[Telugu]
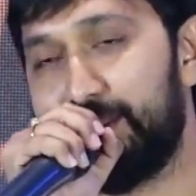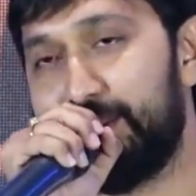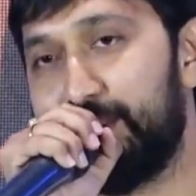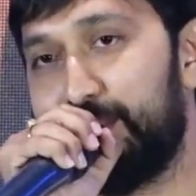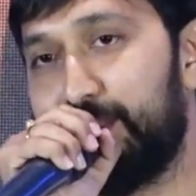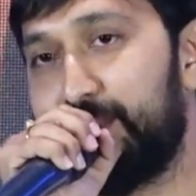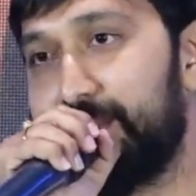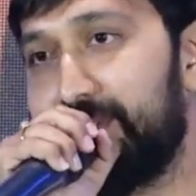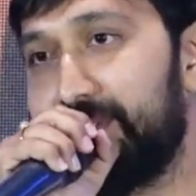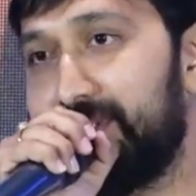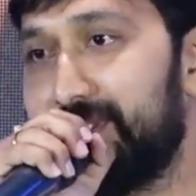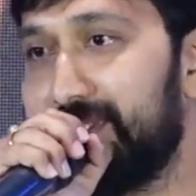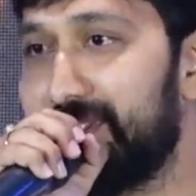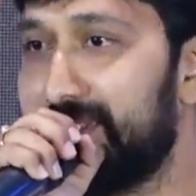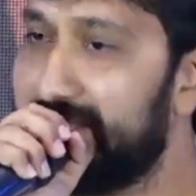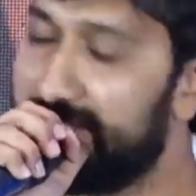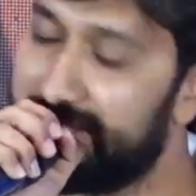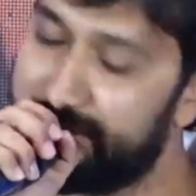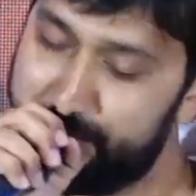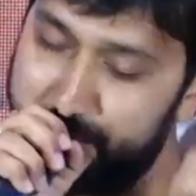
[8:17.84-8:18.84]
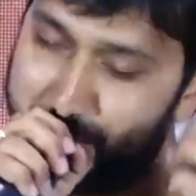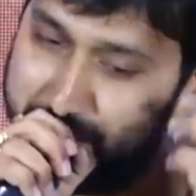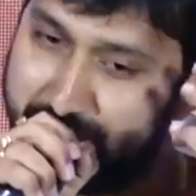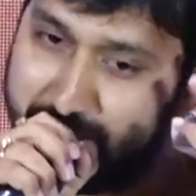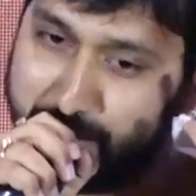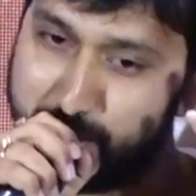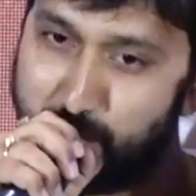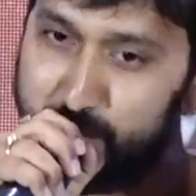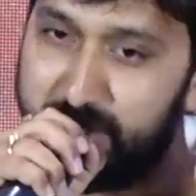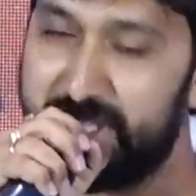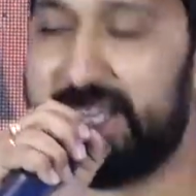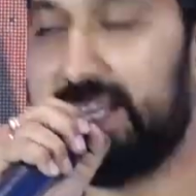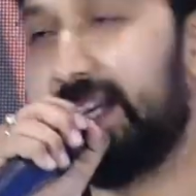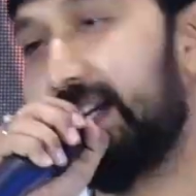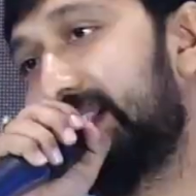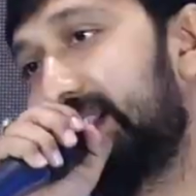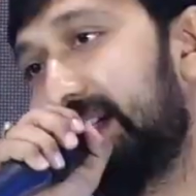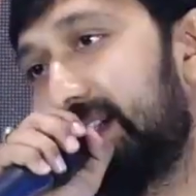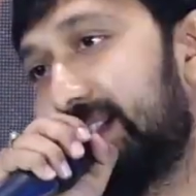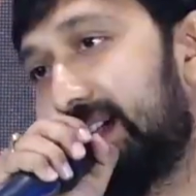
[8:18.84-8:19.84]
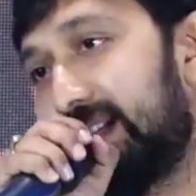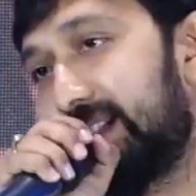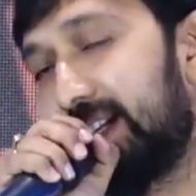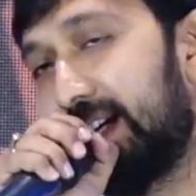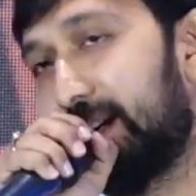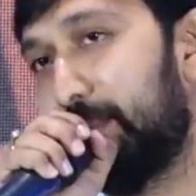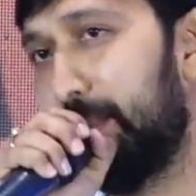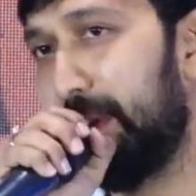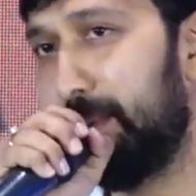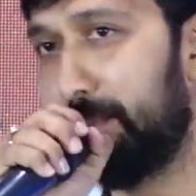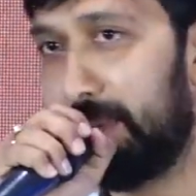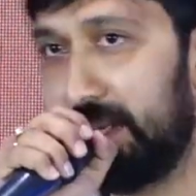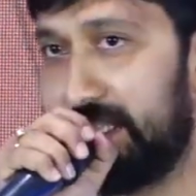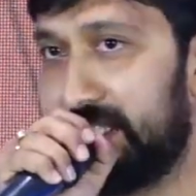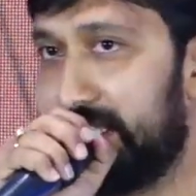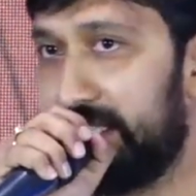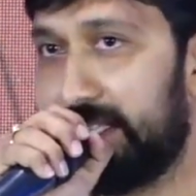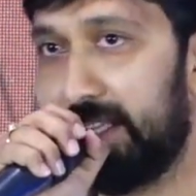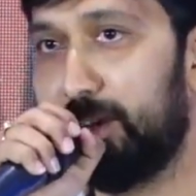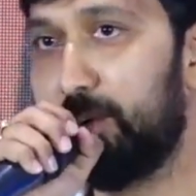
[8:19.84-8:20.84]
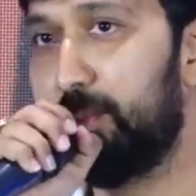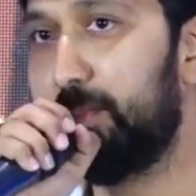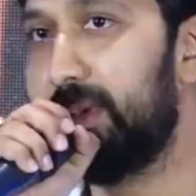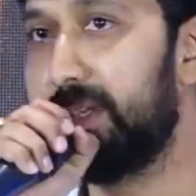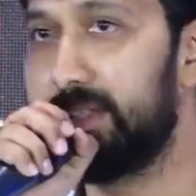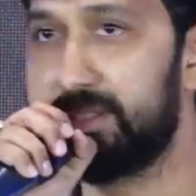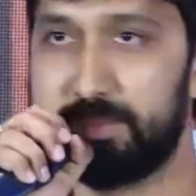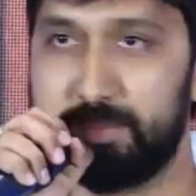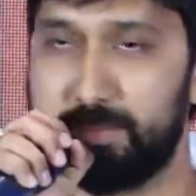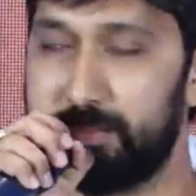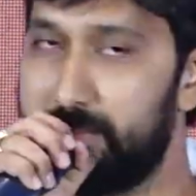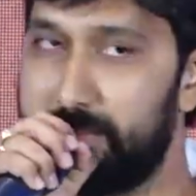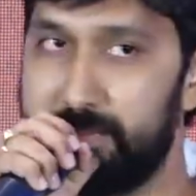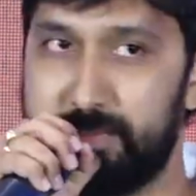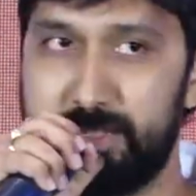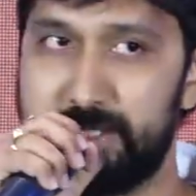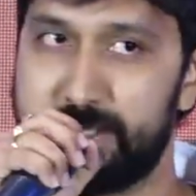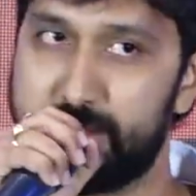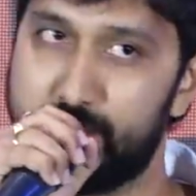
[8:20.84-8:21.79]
సో మీరు ముందే గెస్ట్ చేశారు సార్ మీ మంచితనం మీ మీ